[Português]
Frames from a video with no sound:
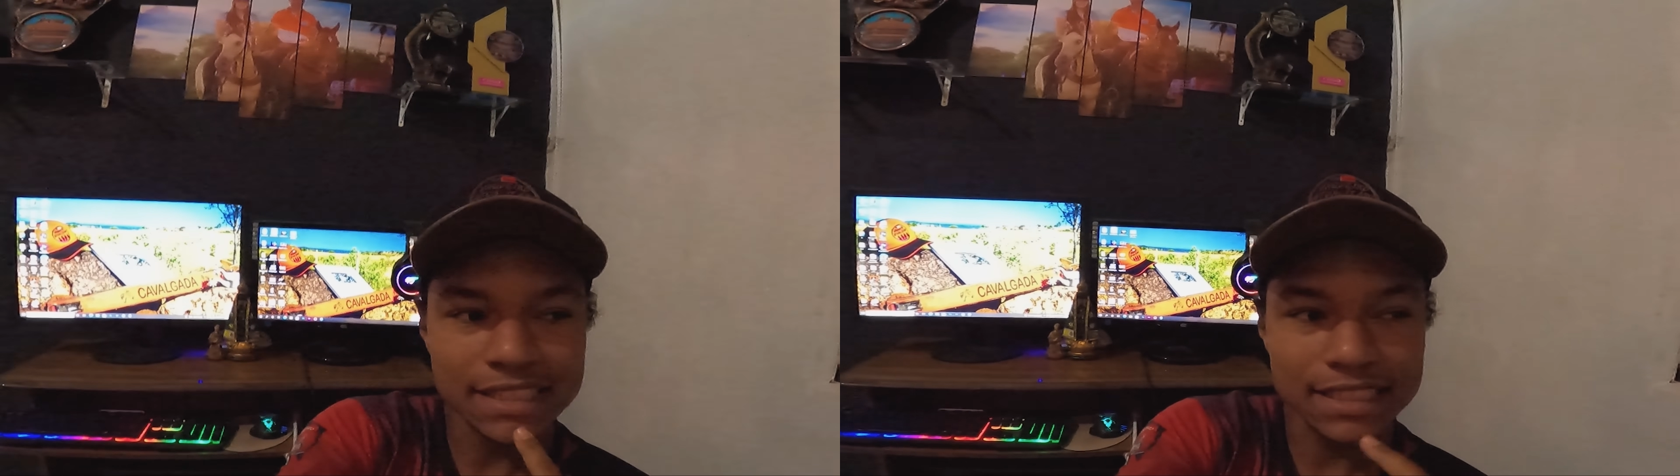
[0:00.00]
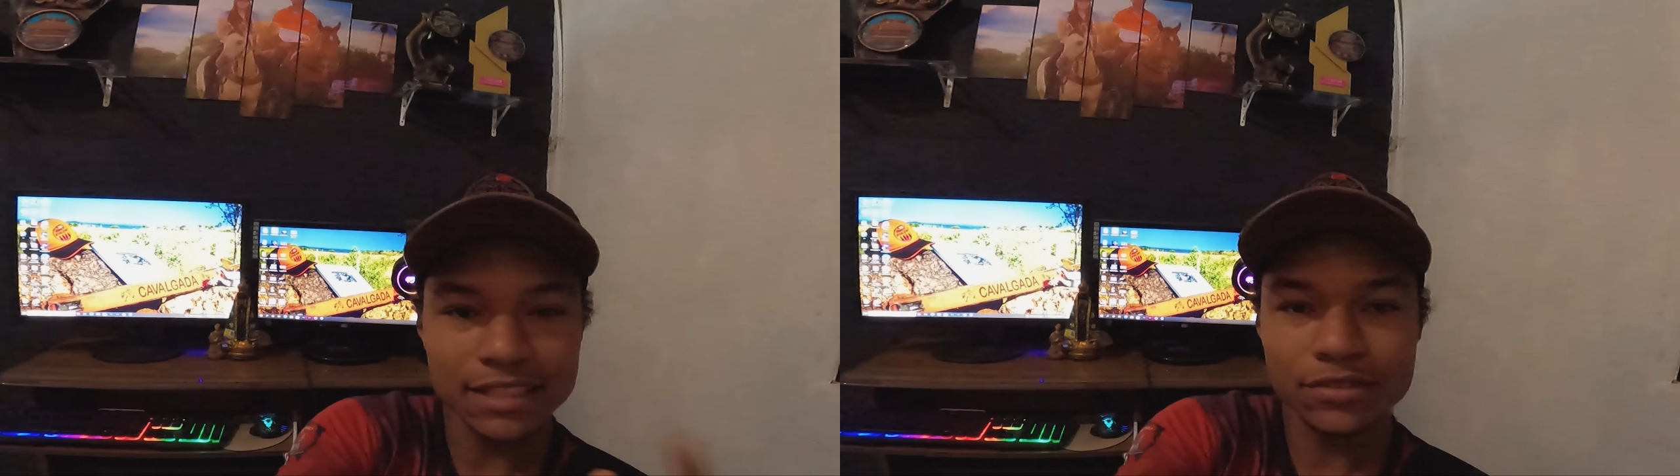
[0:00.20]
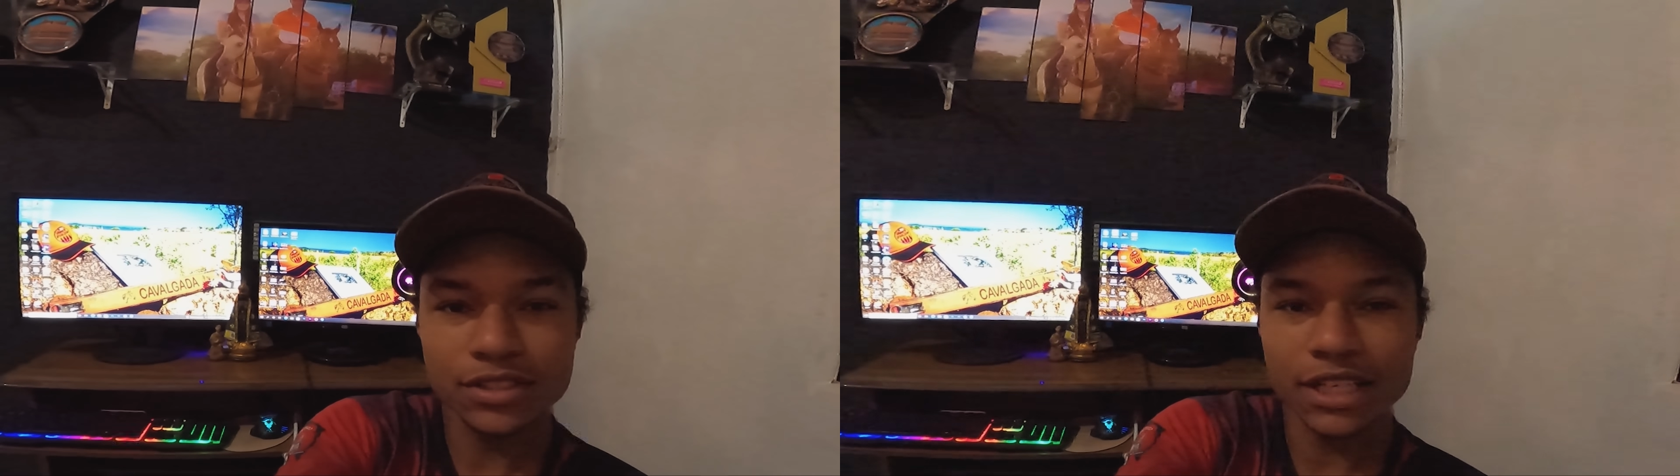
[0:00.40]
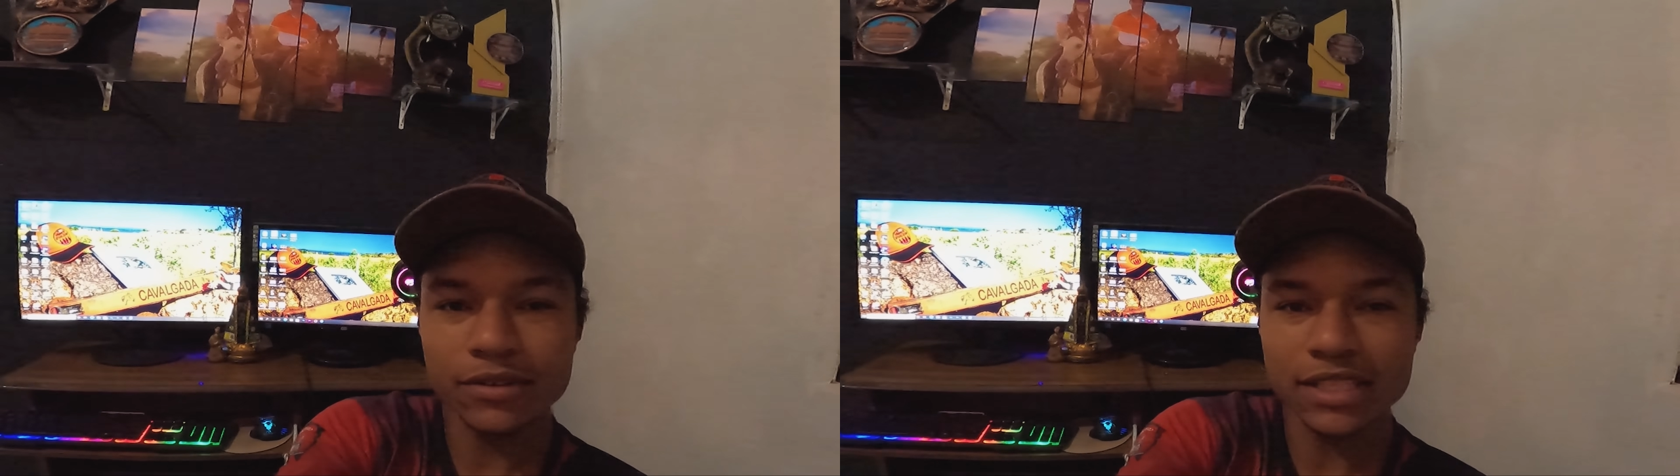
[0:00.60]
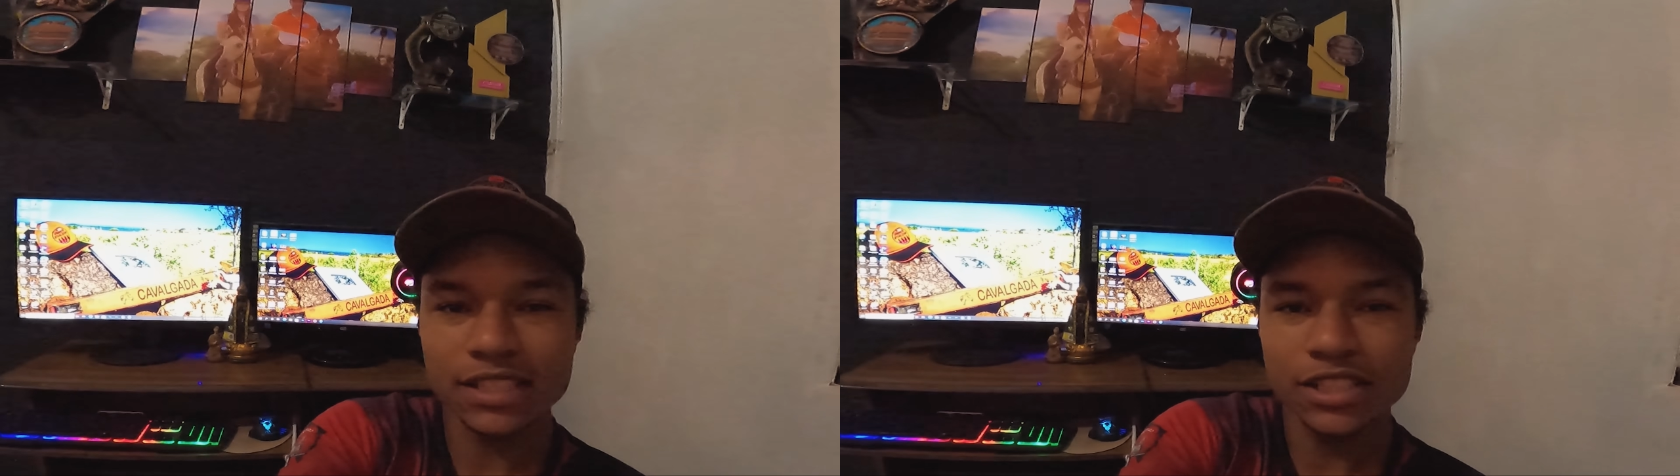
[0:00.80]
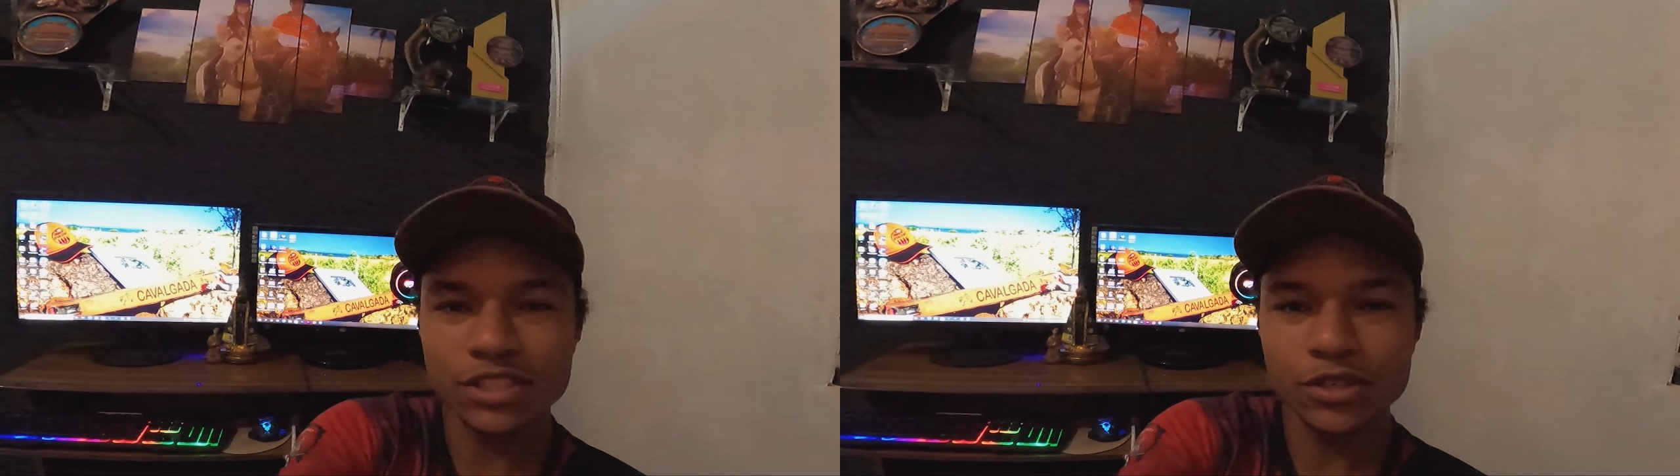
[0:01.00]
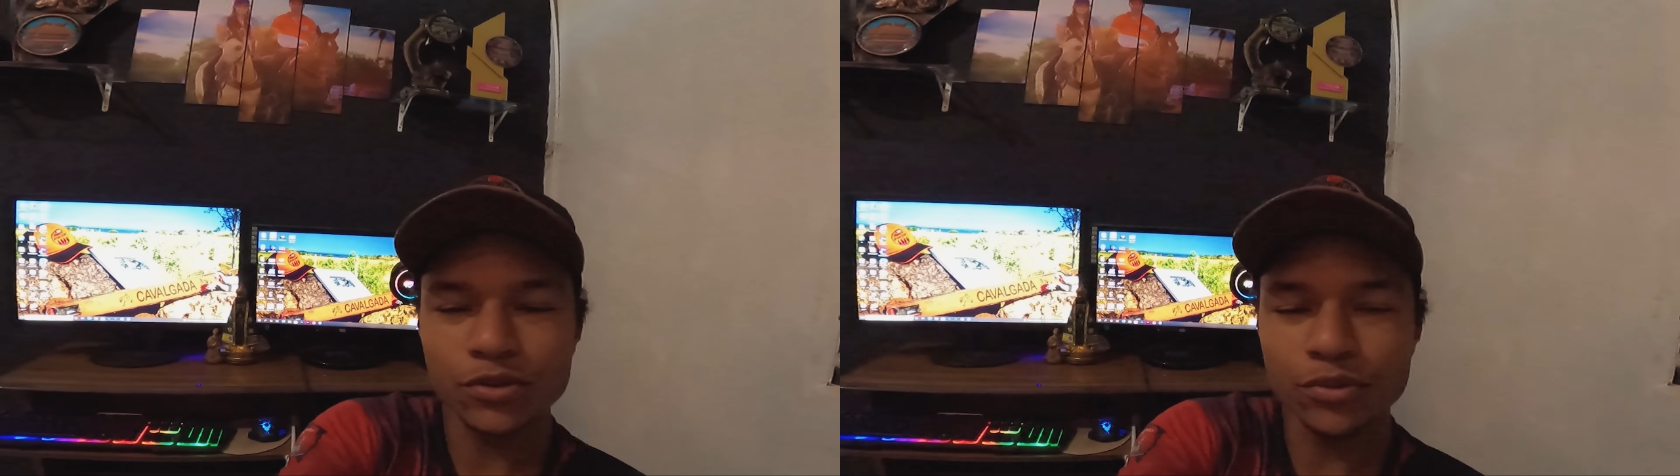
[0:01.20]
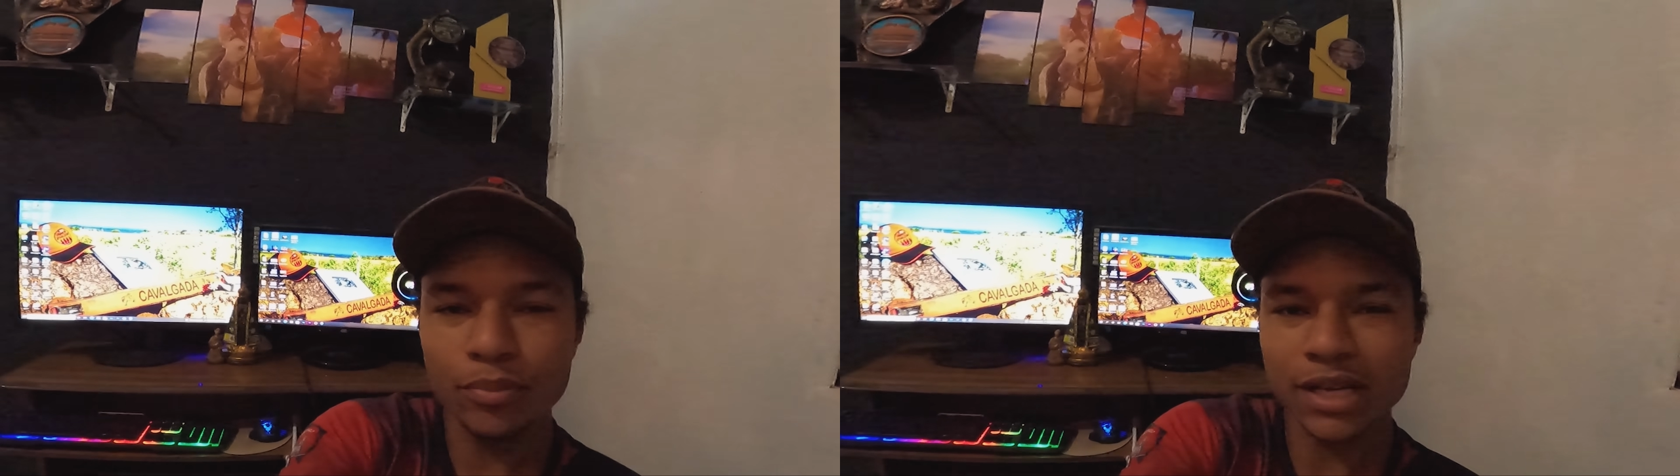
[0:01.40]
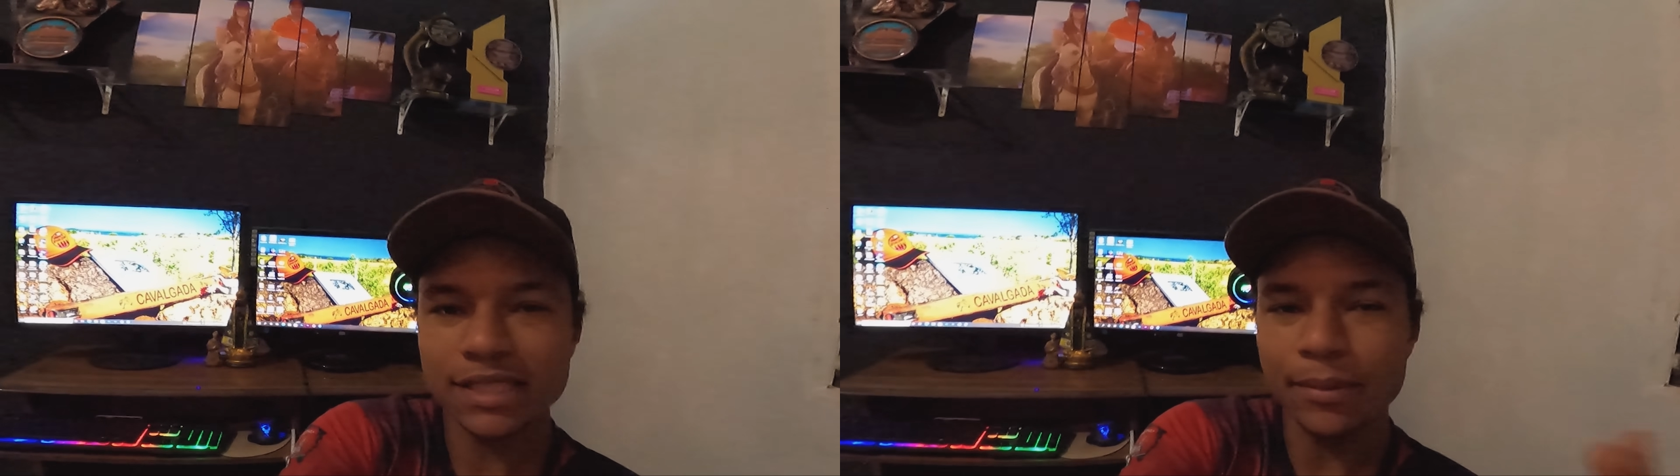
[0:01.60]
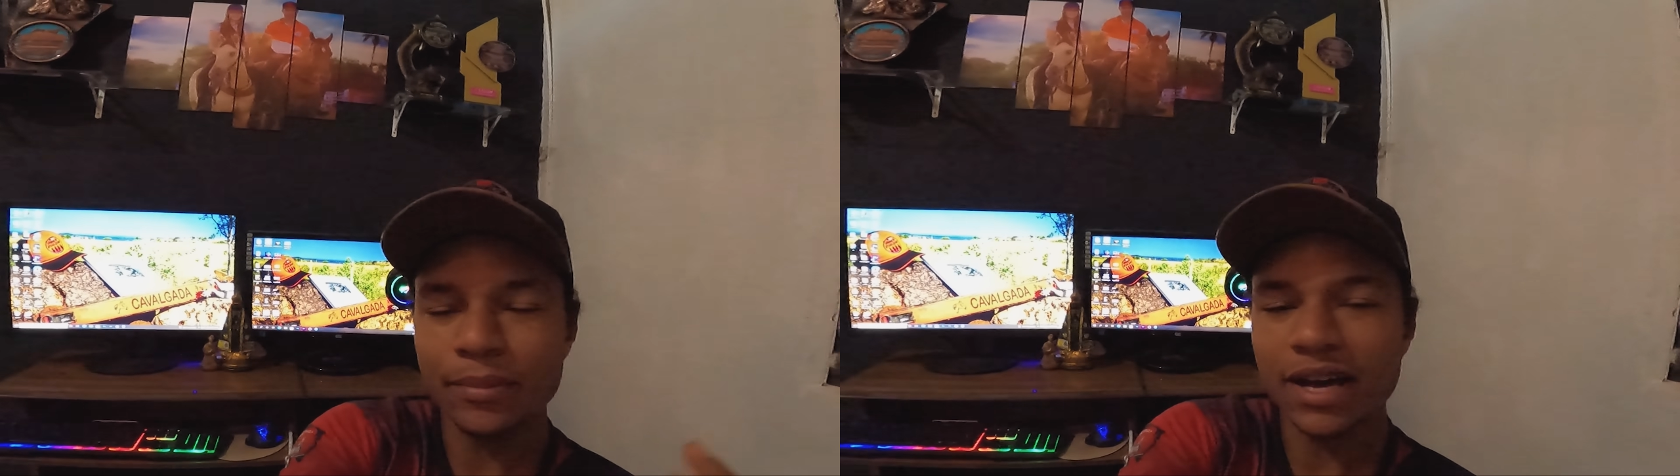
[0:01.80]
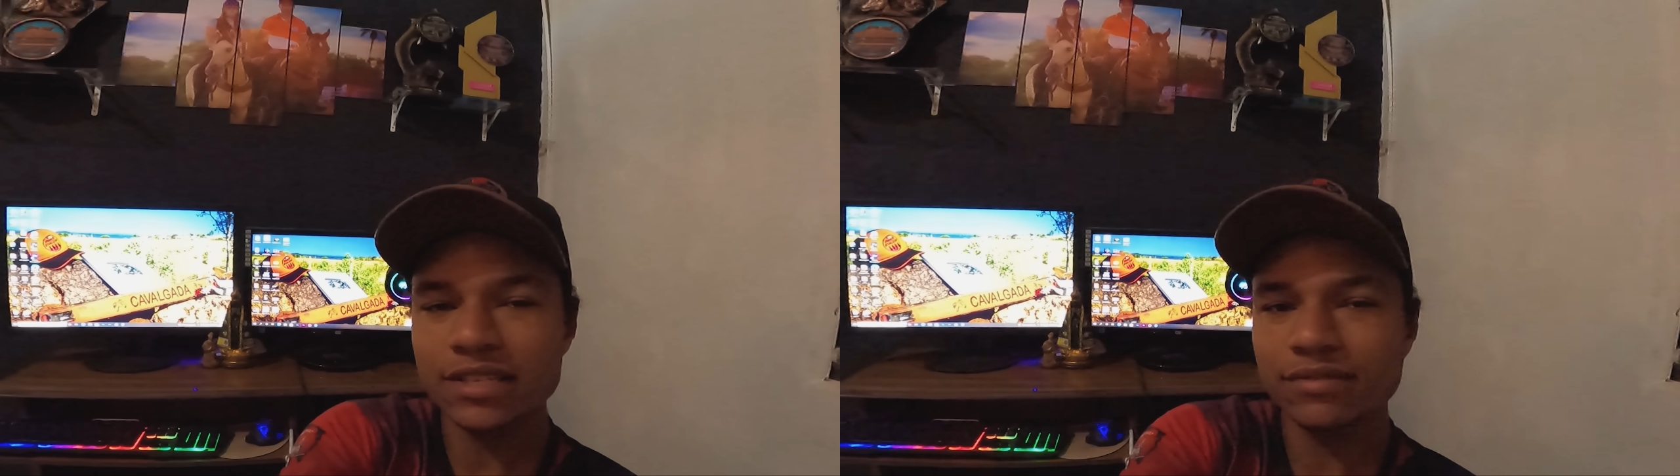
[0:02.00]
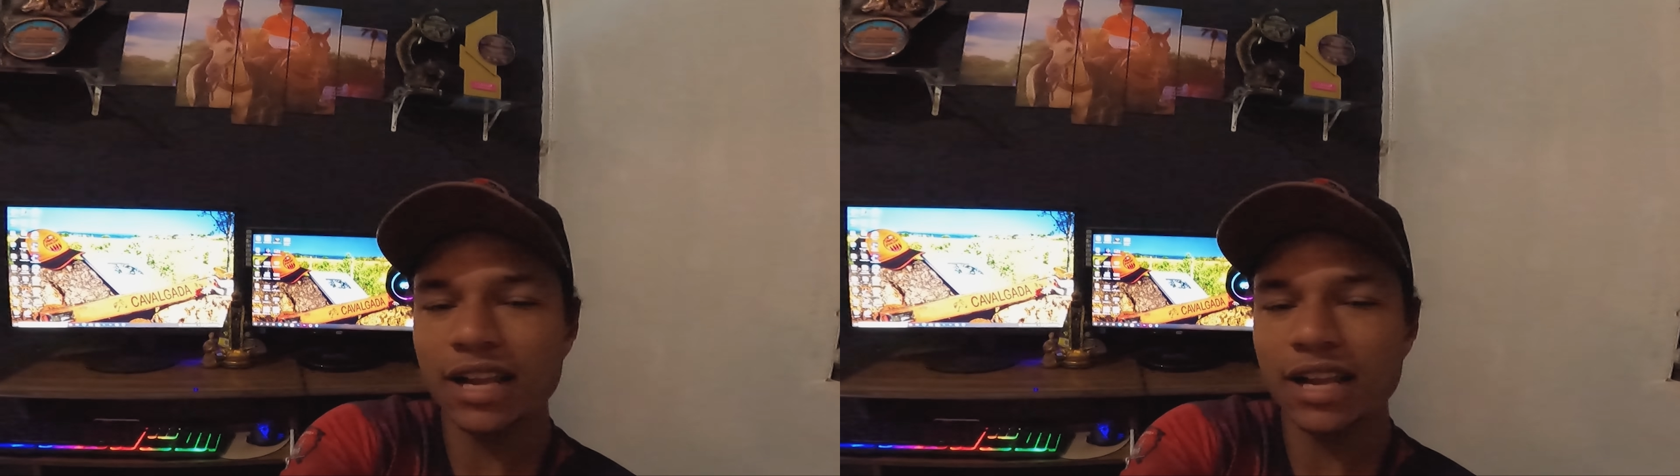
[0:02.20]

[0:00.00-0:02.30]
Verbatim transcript: Se você não assistiu o passo a passo,